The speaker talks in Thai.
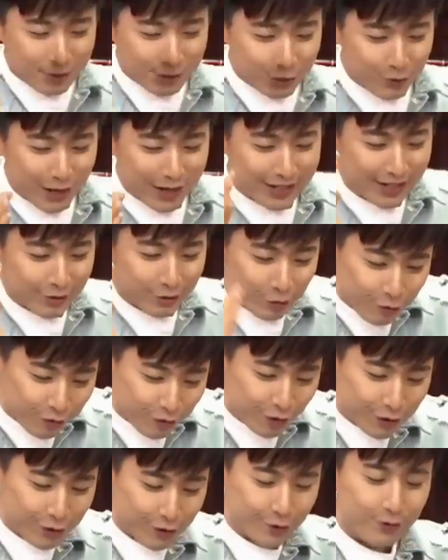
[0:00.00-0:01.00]
True ID True
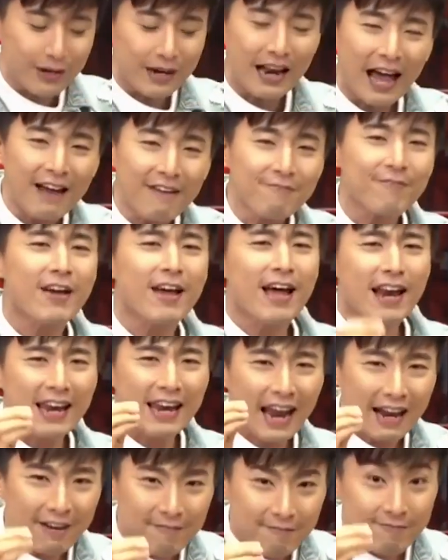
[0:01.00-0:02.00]
for You Live
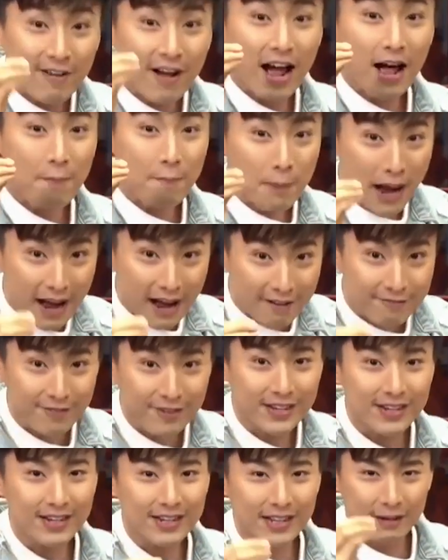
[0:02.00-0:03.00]
ลัดฟ้าพา
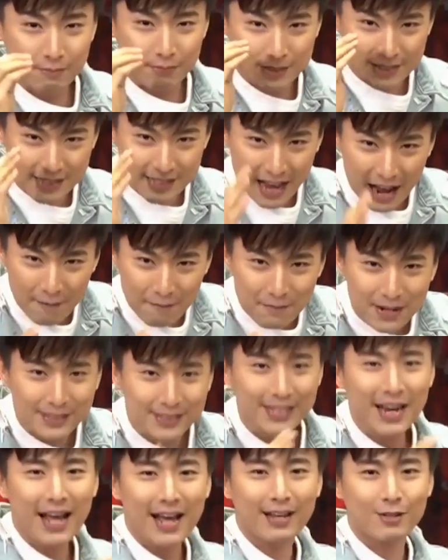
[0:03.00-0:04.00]
ฟินกับ 3นัก
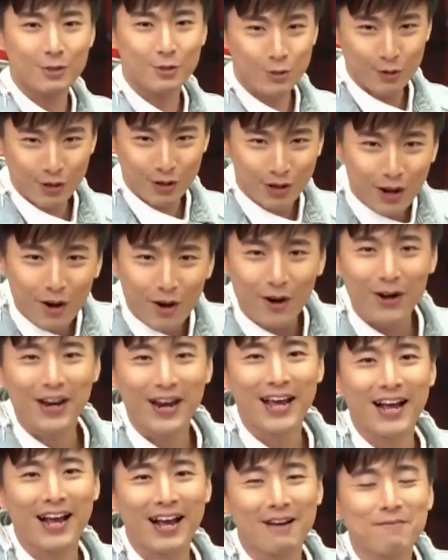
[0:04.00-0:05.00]
แสดงสุดหล่อ
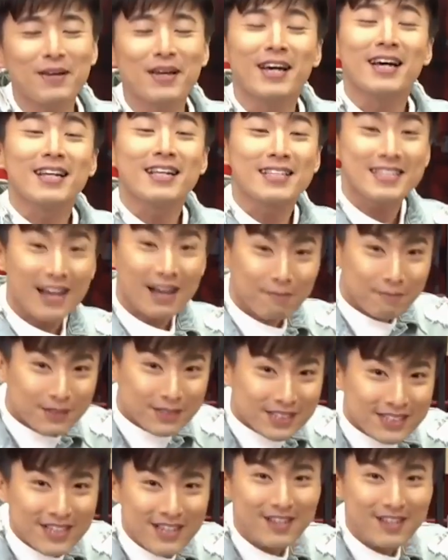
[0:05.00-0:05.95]
นะครับจากซี